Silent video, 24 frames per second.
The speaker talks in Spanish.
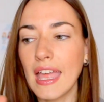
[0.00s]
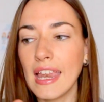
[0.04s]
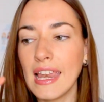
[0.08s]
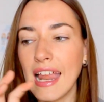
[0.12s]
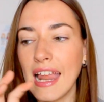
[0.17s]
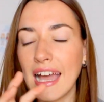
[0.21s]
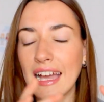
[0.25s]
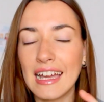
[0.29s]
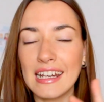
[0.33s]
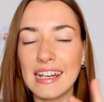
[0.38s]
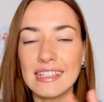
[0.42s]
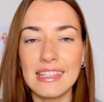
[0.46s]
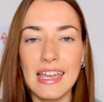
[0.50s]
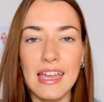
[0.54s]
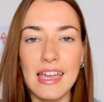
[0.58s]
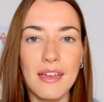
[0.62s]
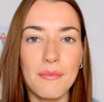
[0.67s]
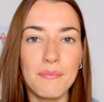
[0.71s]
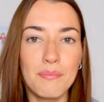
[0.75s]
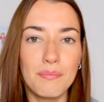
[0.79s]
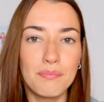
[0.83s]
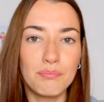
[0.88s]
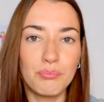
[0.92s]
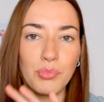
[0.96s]
La
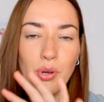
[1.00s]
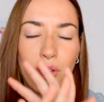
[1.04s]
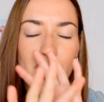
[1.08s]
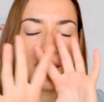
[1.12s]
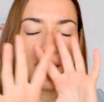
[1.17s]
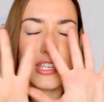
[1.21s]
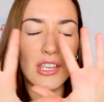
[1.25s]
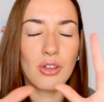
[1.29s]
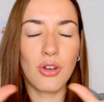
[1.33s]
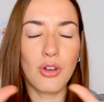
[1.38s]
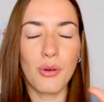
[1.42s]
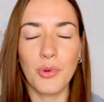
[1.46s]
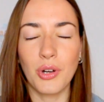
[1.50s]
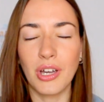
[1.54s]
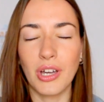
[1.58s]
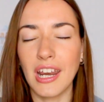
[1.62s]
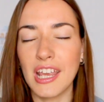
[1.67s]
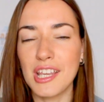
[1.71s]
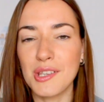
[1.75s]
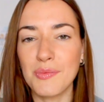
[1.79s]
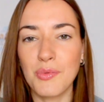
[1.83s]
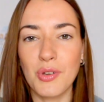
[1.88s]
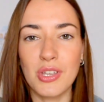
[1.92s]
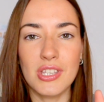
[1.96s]
carta puede ser como
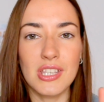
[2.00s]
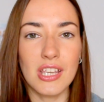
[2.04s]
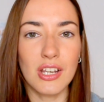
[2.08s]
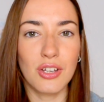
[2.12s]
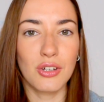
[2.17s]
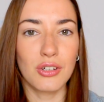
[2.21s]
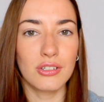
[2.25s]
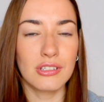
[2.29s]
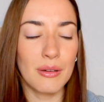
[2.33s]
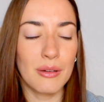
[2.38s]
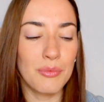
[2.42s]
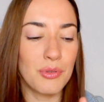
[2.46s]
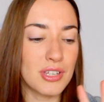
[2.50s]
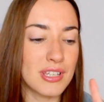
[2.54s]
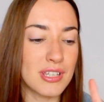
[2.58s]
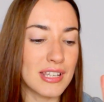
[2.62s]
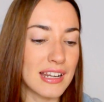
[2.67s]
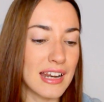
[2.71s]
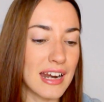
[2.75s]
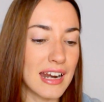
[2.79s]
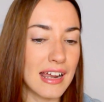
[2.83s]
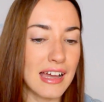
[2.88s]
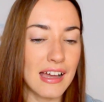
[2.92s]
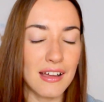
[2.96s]
queráis, puede ser corta, puede
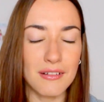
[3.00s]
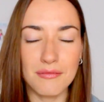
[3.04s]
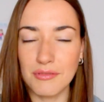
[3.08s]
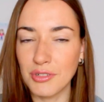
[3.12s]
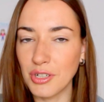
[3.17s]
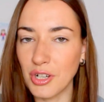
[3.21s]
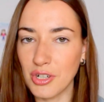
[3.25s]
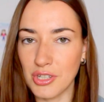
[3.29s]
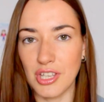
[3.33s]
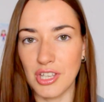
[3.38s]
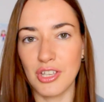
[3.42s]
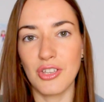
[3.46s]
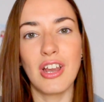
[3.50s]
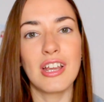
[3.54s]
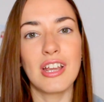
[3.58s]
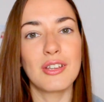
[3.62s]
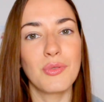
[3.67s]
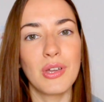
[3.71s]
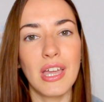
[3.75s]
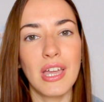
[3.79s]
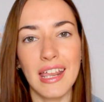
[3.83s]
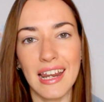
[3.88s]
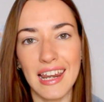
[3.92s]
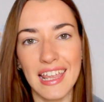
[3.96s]
ser larga, no sé, yo las
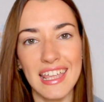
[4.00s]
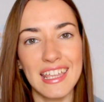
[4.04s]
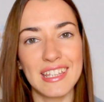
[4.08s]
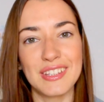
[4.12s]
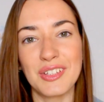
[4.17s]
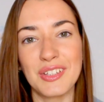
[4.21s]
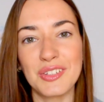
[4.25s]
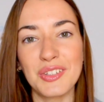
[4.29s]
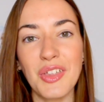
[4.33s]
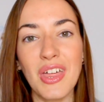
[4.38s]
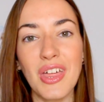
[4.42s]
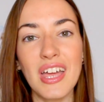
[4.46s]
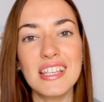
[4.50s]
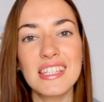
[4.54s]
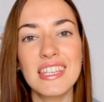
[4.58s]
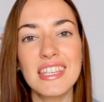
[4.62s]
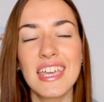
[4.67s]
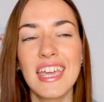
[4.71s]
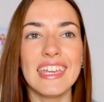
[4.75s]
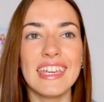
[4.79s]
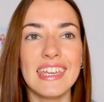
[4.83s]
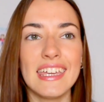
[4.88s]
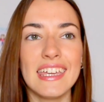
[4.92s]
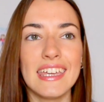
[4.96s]
voy a ir leyendo todas,
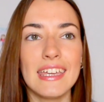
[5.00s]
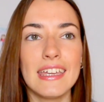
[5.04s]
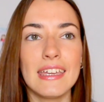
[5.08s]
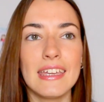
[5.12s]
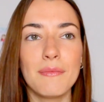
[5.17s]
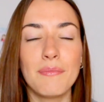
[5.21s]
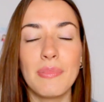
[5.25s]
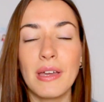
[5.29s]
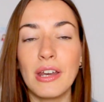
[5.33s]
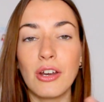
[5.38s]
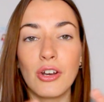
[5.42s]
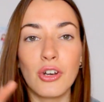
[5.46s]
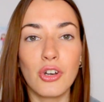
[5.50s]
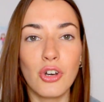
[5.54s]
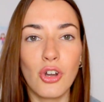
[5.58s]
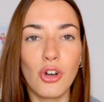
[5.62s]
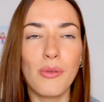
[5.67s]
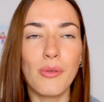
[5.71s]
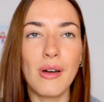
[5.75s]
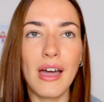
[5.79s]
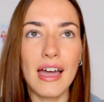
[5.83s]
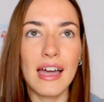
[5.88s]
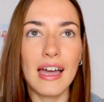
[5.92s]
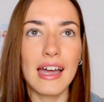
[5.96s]
y, pero
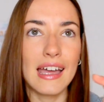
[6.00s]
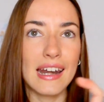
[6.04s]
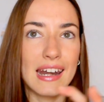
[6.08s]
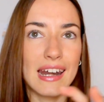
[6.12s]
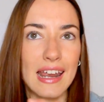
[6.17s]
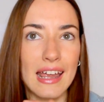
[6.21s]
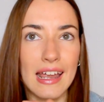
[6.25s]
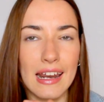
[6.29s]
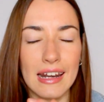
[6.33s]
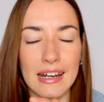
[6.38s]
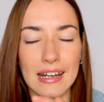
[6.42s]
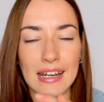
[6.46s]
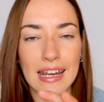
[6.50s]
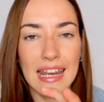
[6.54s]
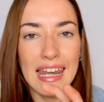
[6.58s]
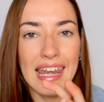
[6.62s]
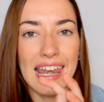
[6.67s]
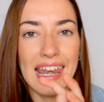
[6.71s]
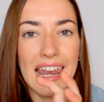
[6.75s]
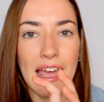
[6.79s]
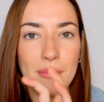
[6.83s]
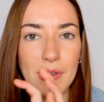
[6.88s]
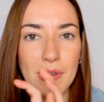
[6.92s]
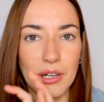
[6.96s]
no va a ganar
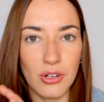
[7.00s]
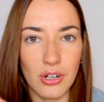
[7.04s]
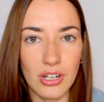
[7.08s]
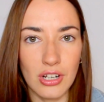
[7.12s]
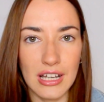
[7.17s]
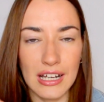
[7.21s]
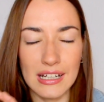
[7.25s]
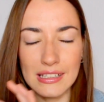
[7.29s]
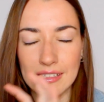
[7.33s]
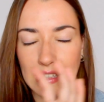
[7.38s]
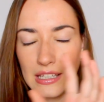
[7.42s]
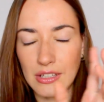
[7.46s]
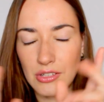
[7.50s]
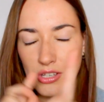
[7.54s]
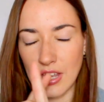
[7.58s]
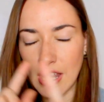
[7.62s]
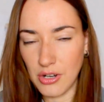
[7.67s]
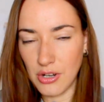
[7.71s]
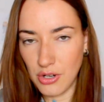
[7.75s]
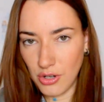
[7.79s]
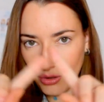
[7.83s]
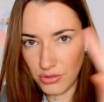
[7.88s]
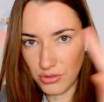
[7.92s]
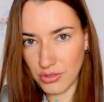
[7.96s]
la mejor carta, o
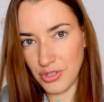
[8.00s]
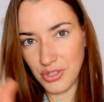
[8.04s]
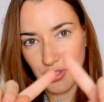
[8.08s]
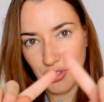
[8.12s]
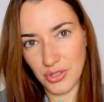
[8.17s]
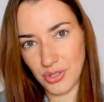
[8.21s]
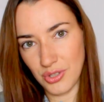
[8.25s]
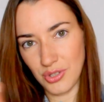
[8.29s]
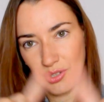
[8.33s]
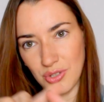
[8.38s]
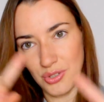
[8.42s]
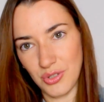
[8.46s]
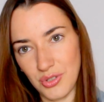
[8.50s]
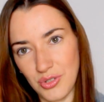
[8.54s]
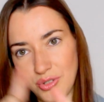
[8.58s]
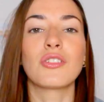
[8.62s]
sea, no, no, no.